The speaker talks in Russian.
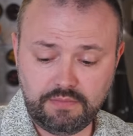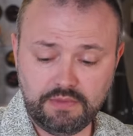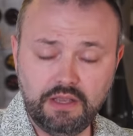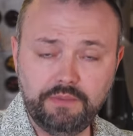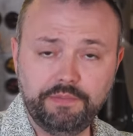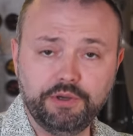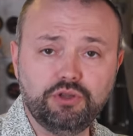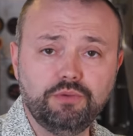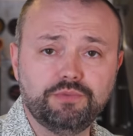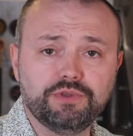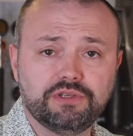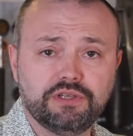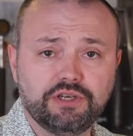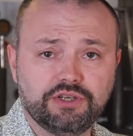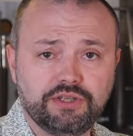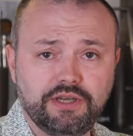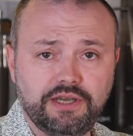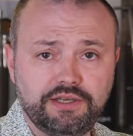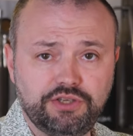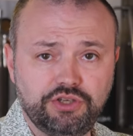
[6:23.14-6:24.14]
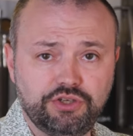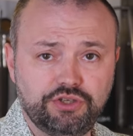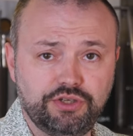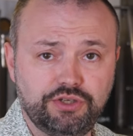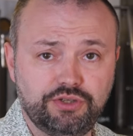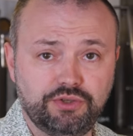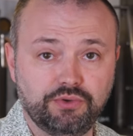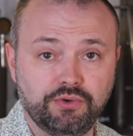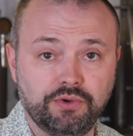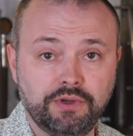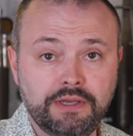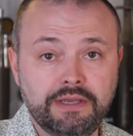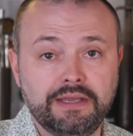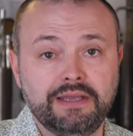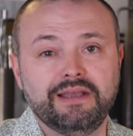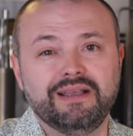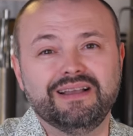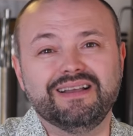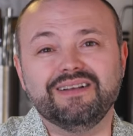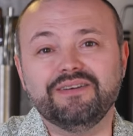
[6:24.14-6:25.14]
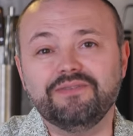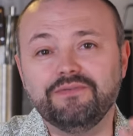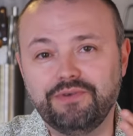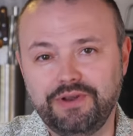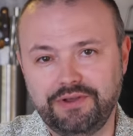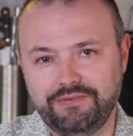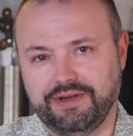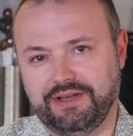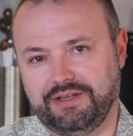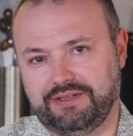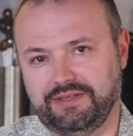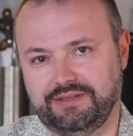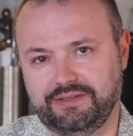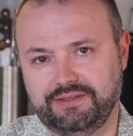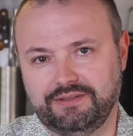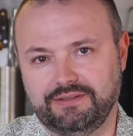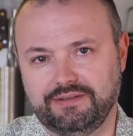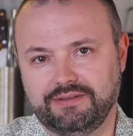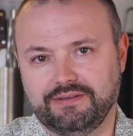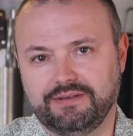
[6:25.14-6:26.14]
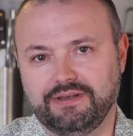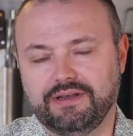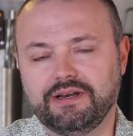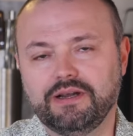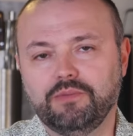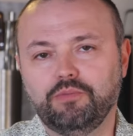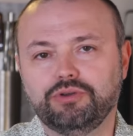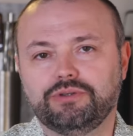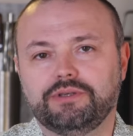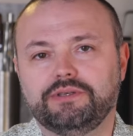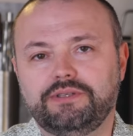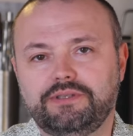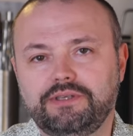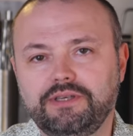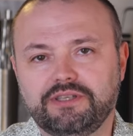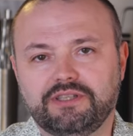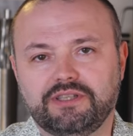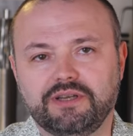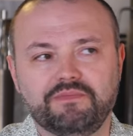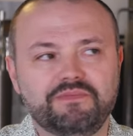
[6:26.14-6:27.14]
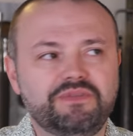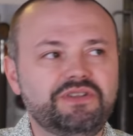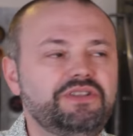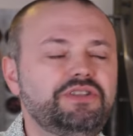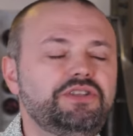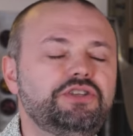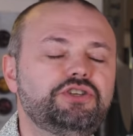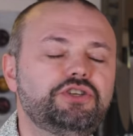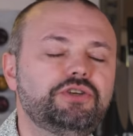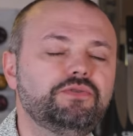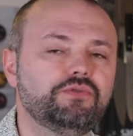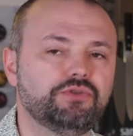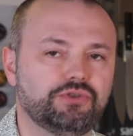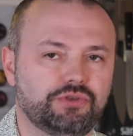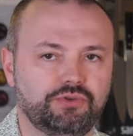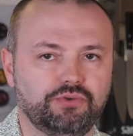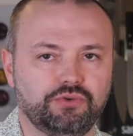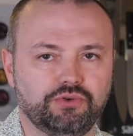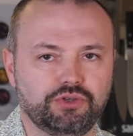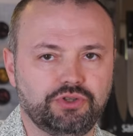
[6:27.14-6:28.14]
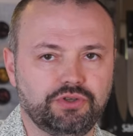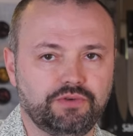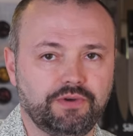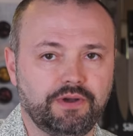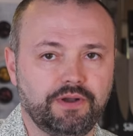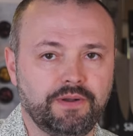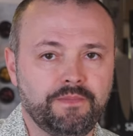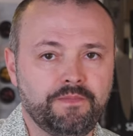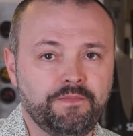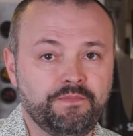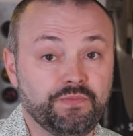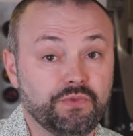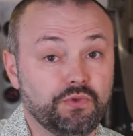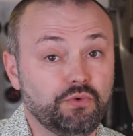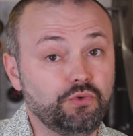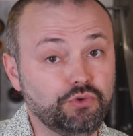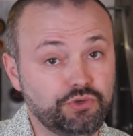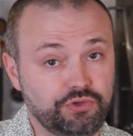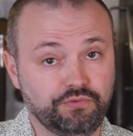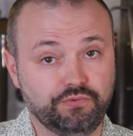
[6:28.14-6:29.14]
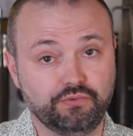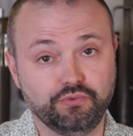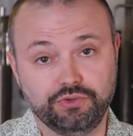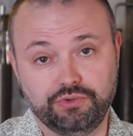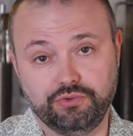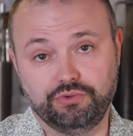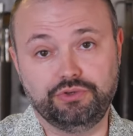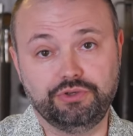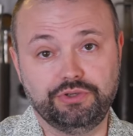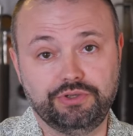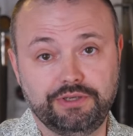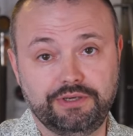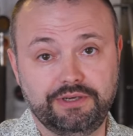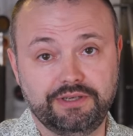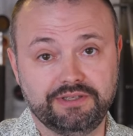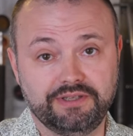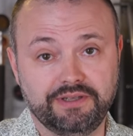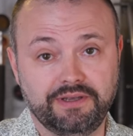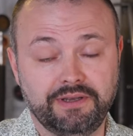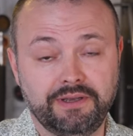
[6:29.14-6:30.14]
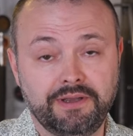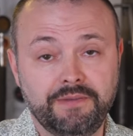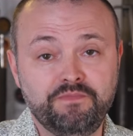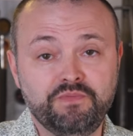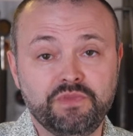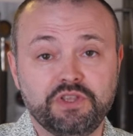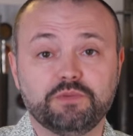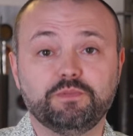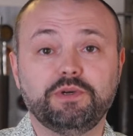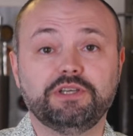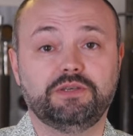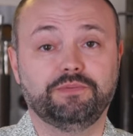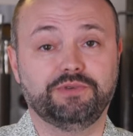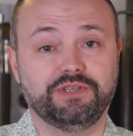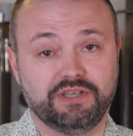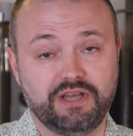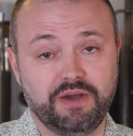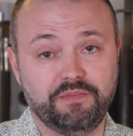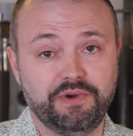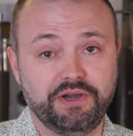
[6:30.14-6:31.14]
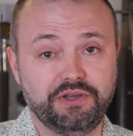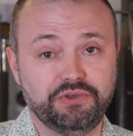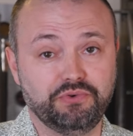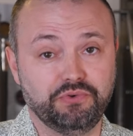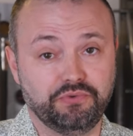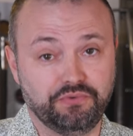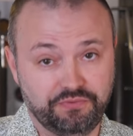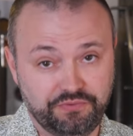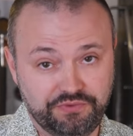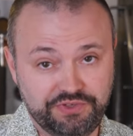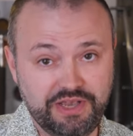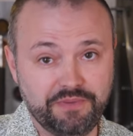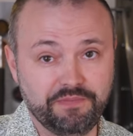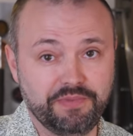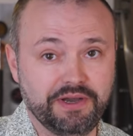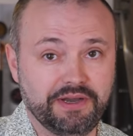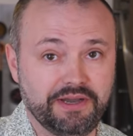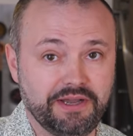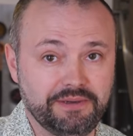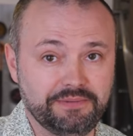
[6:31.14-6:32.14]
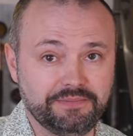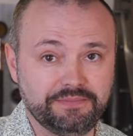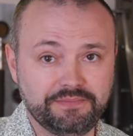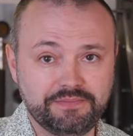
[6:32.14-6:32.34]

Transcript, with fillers: И потом наслаждайтесь жизнью. уливайтесь, Работа с тестом. Ничего сложного. Очень вкусно, очень интересно. Спасибо за компанию. Всем пока.